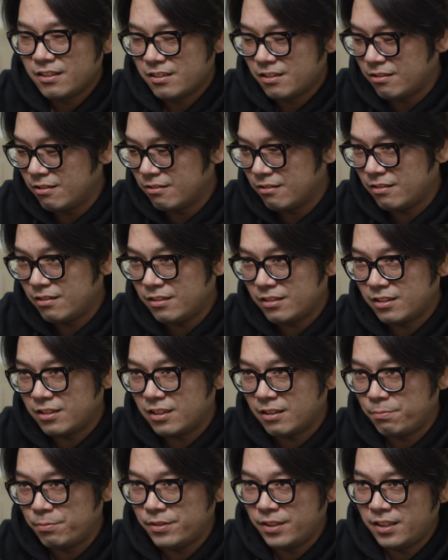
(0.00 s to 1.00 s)
저
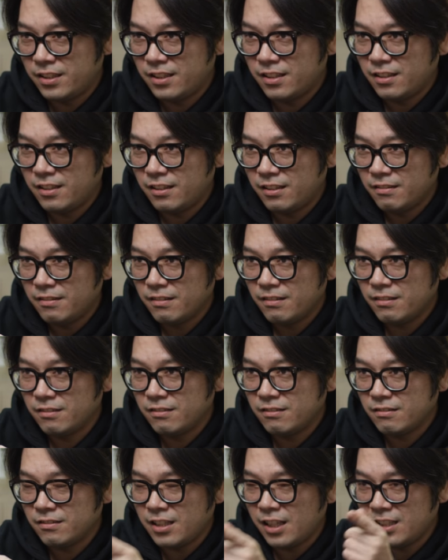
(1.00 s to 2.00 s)
나쁜 새끼,
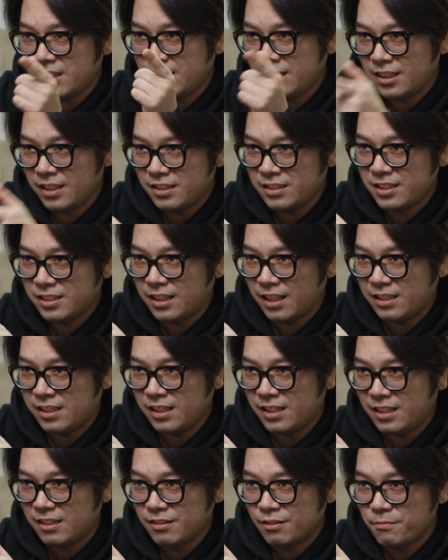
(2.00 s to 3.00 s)
딸기 케이크
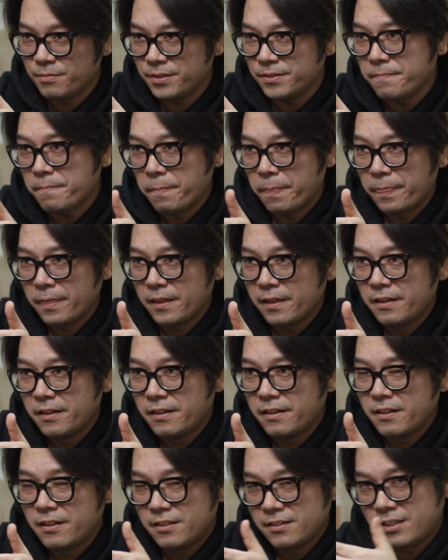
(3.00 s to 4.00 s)
개새끼 그러면
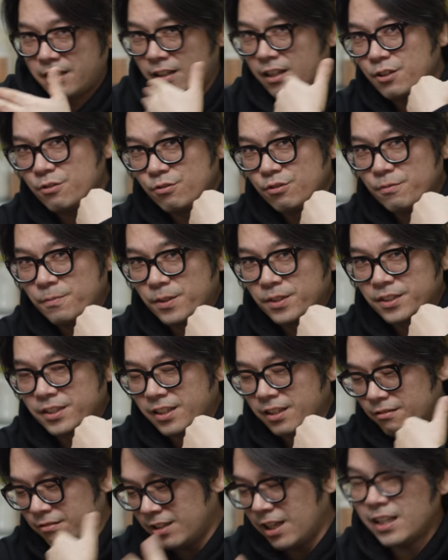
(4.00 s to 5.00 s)
제가 욕을 먹는
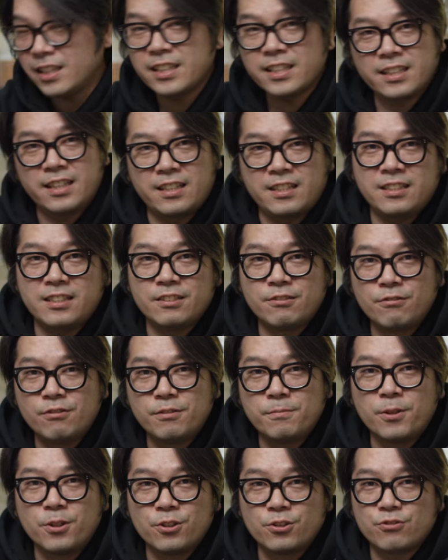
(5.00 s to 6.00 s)
게 아니라 딸기 케이크에
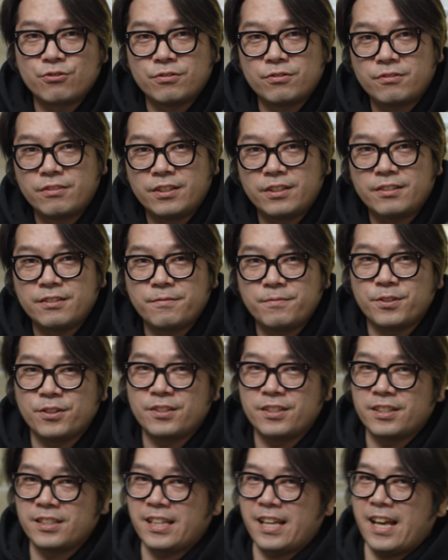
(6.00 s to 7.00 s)
욕을 먹어주는 거예요. 그럼
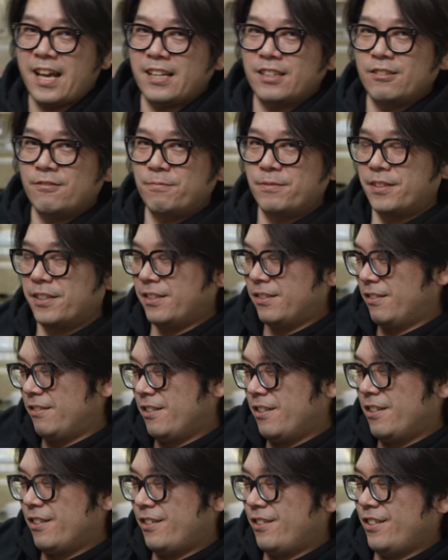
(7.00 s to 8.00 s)
저는 이렇게 싹 옆으로 해서,
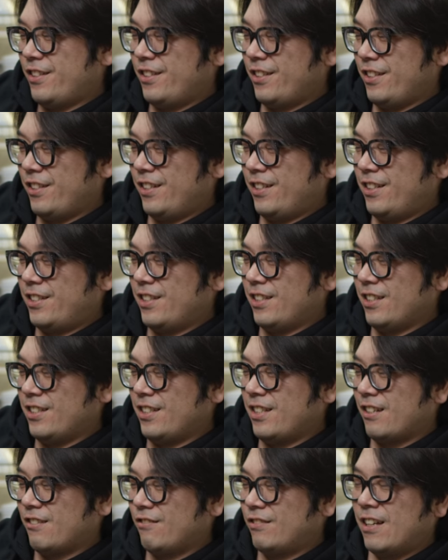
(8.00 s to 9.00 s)
그렇지, 그
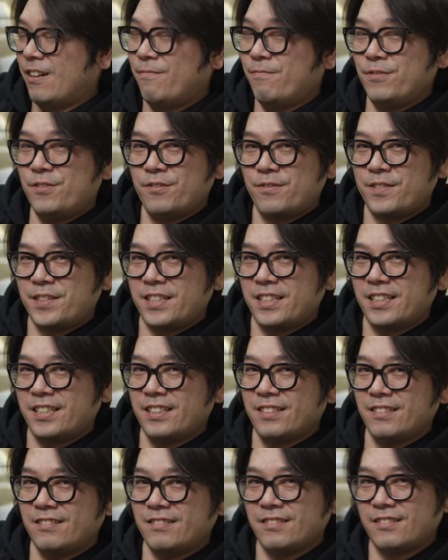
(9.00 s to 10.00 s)
자식 아주 나쁜
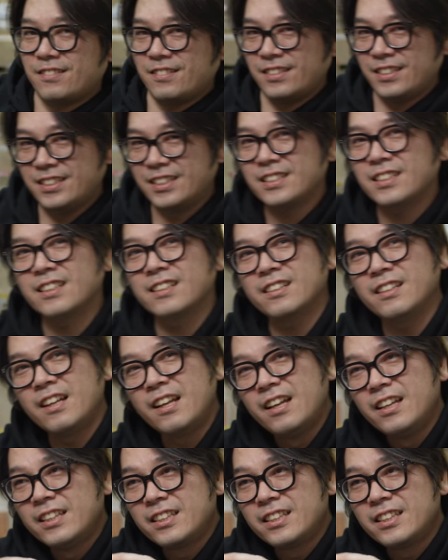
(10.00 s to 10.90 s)
놈이지, 그렇게